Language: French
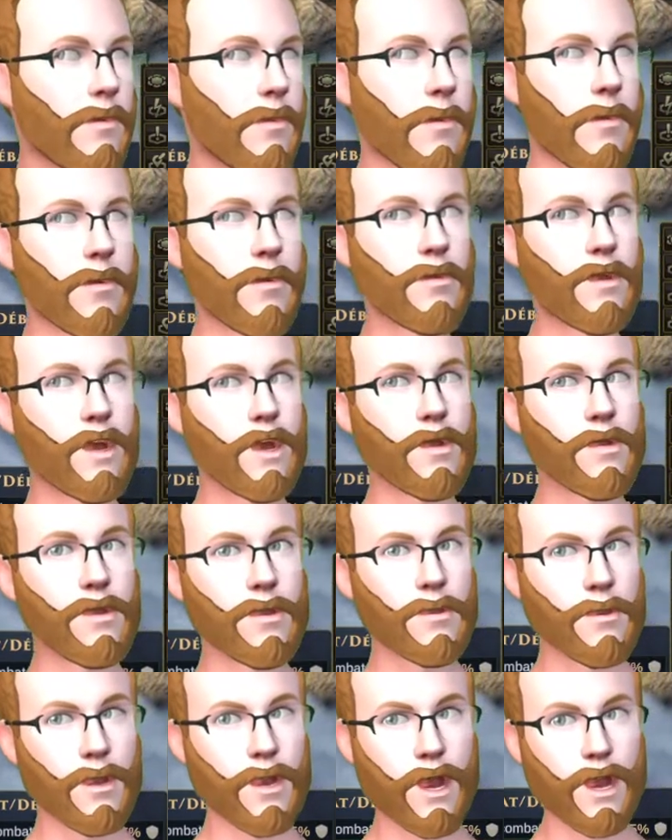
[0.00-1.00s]
euh, comment ça
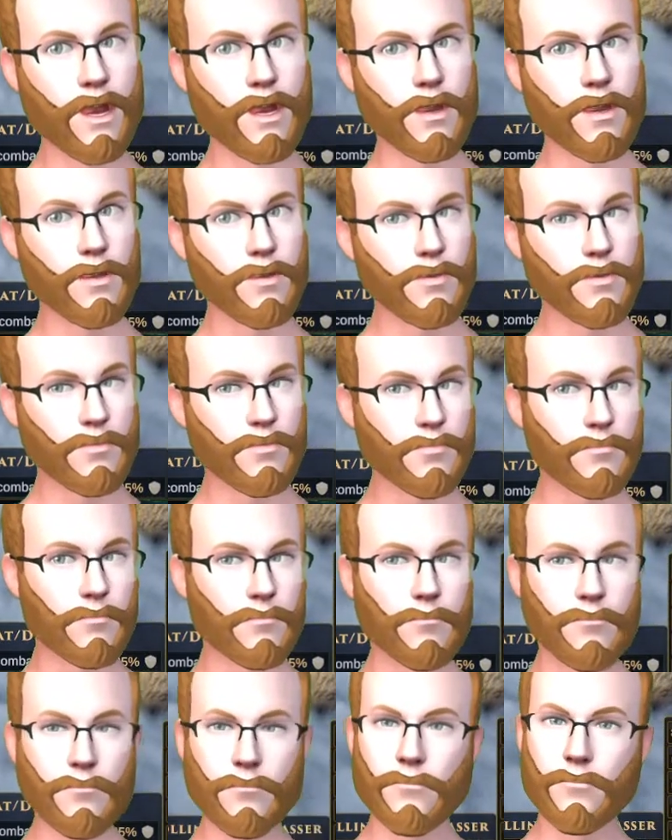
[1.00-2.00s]
fonctionne.
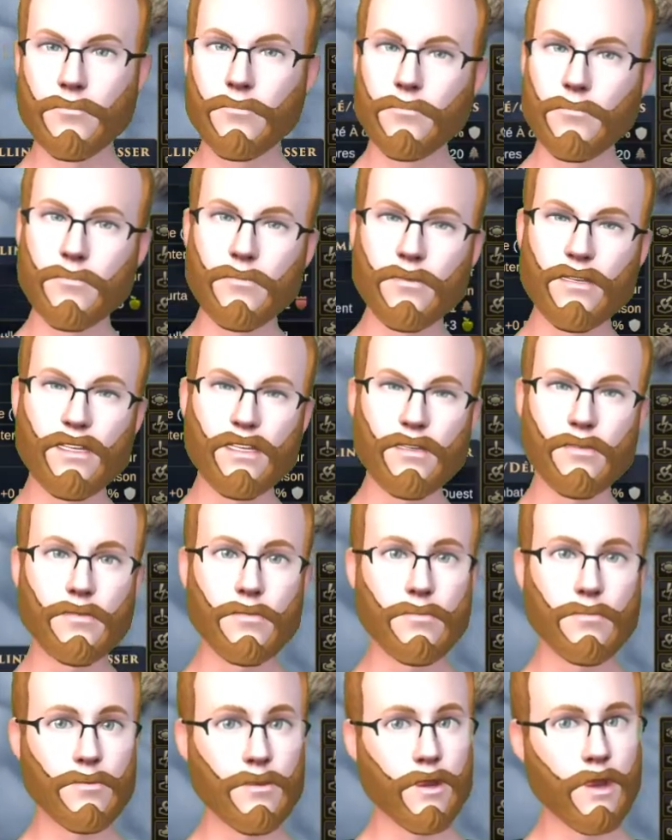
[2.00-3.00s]
Donc les
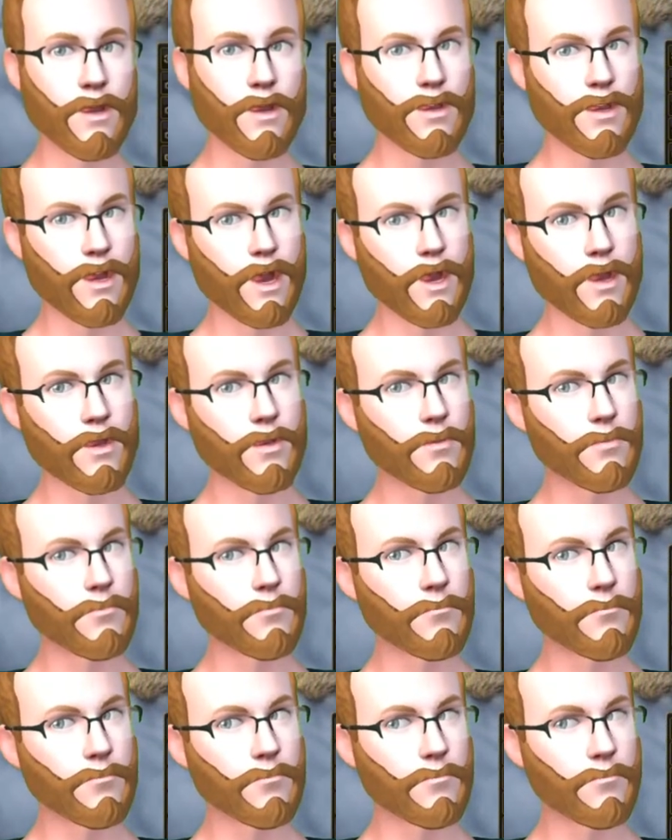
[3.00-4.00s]
religions,
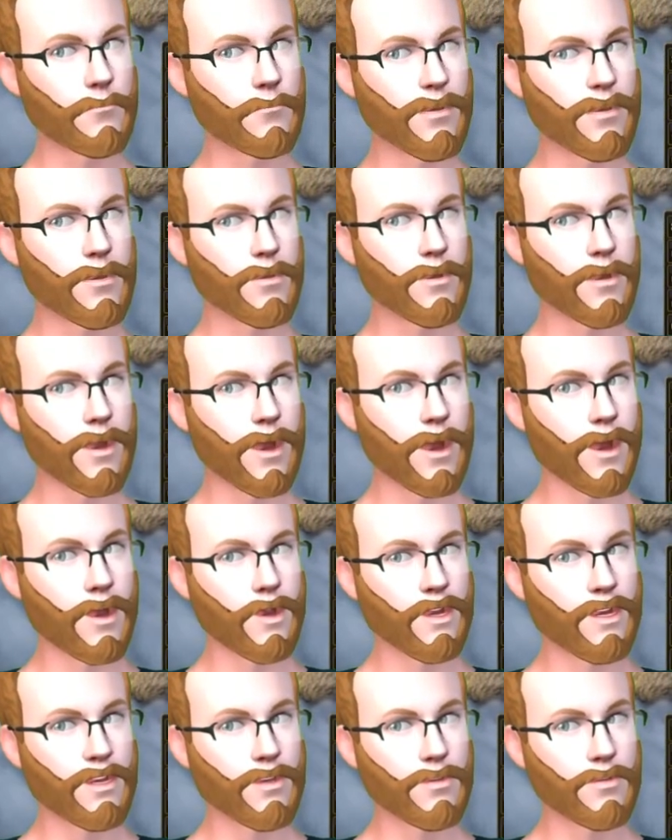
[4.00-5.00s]
vous, allez, vous,
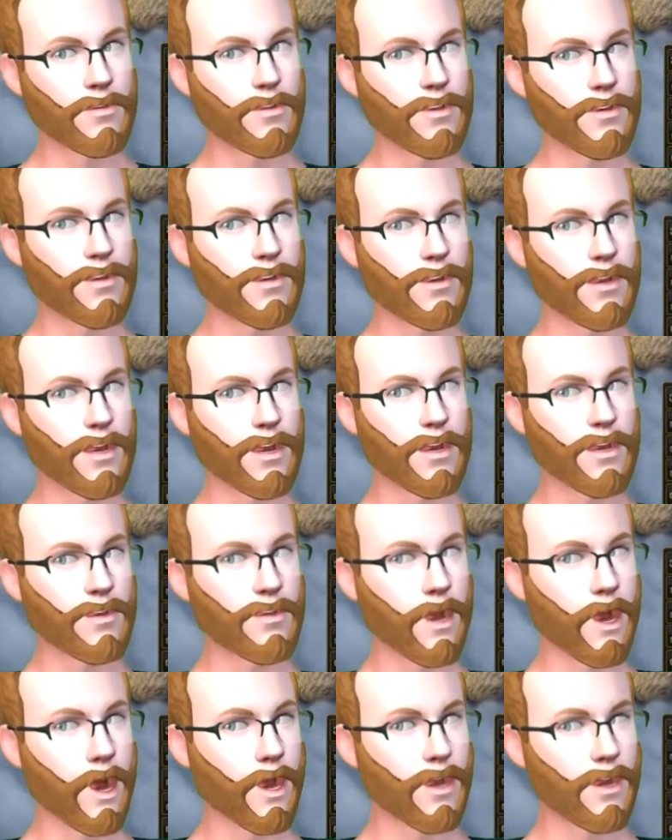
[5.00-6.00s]
y avez accès avec
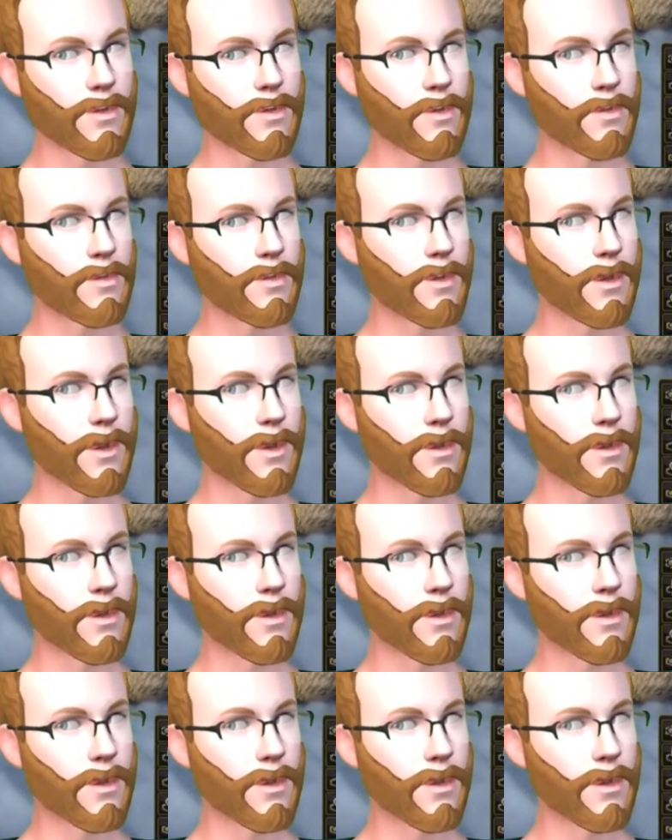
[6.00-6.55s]
l'onglet euh,